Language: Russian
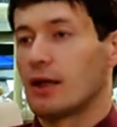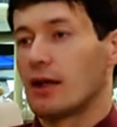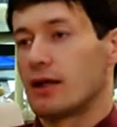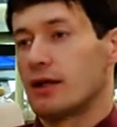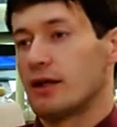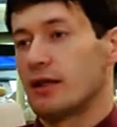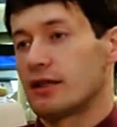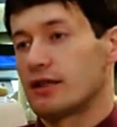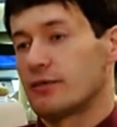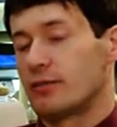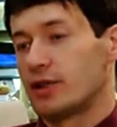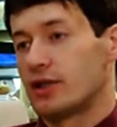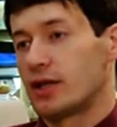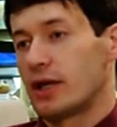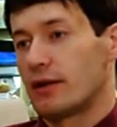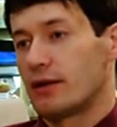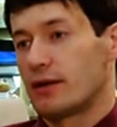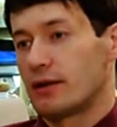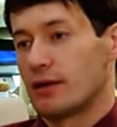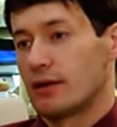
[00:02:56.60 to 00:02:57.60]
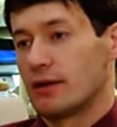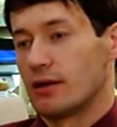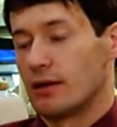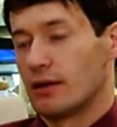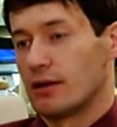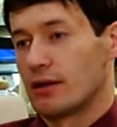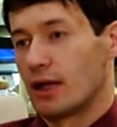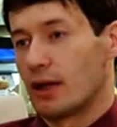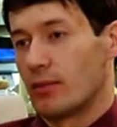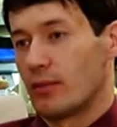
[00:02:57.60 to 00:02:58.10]
и размещать э,
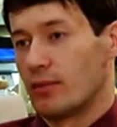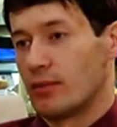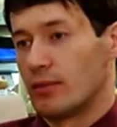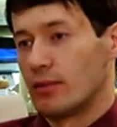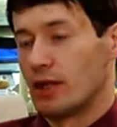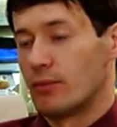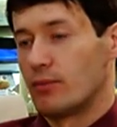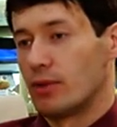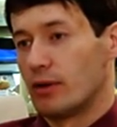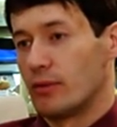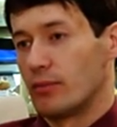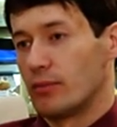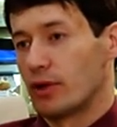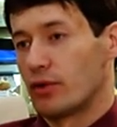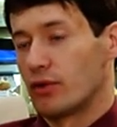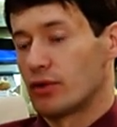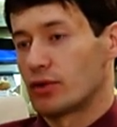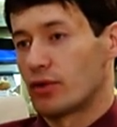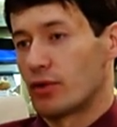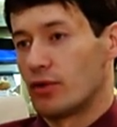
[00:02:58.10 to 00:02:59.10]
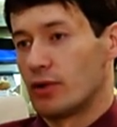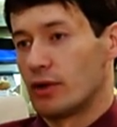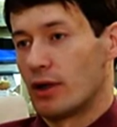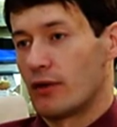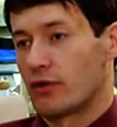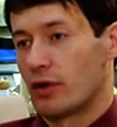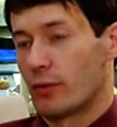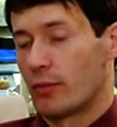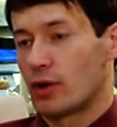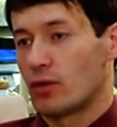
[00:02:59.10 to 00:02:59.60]
там либо благоустроенную
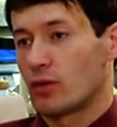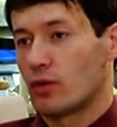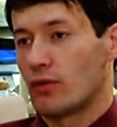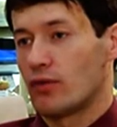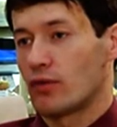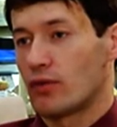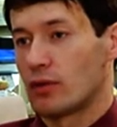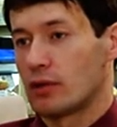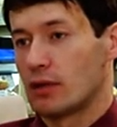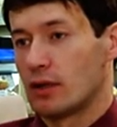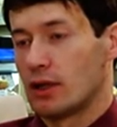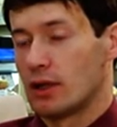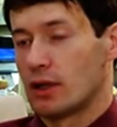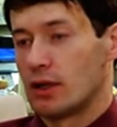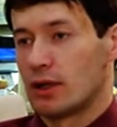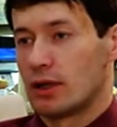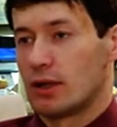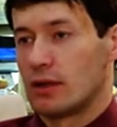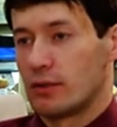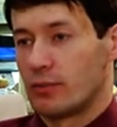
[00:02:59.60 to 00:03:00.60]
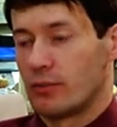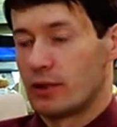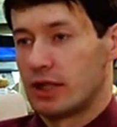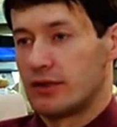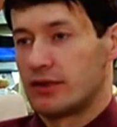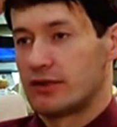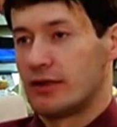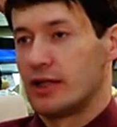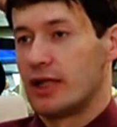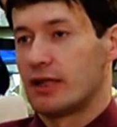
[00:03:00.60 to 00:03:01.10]
автопарковку,
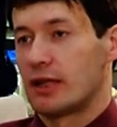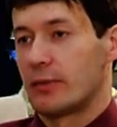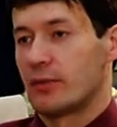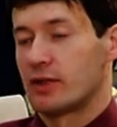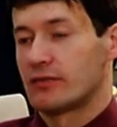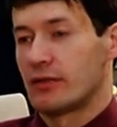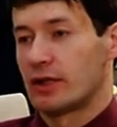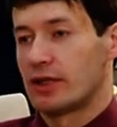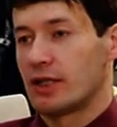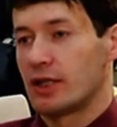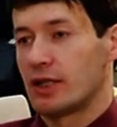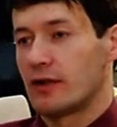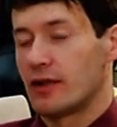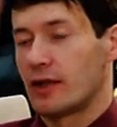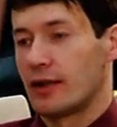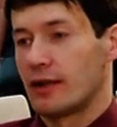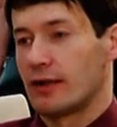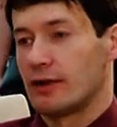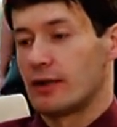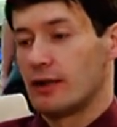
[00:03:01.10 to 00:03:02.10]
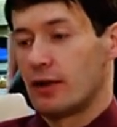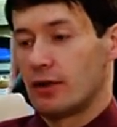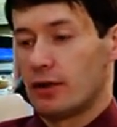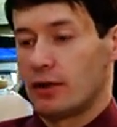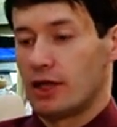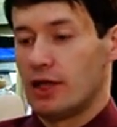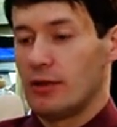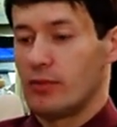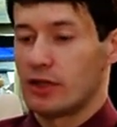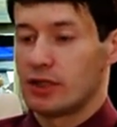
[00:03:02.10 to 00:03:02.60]
производить там асфальтирование,
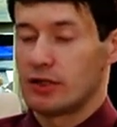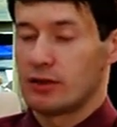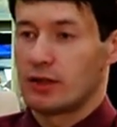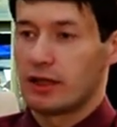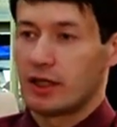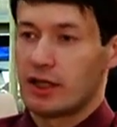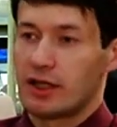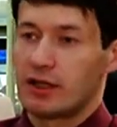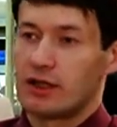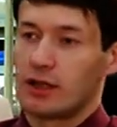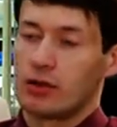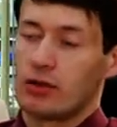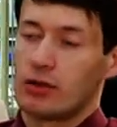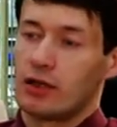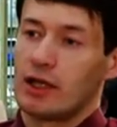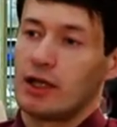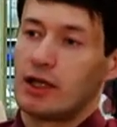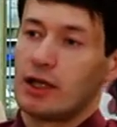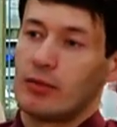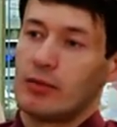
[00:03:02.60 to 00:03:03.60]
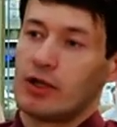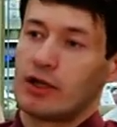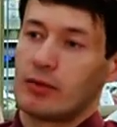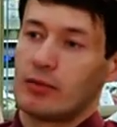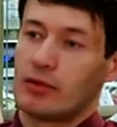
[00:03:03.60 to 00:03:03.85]
либо какие-то другие элементы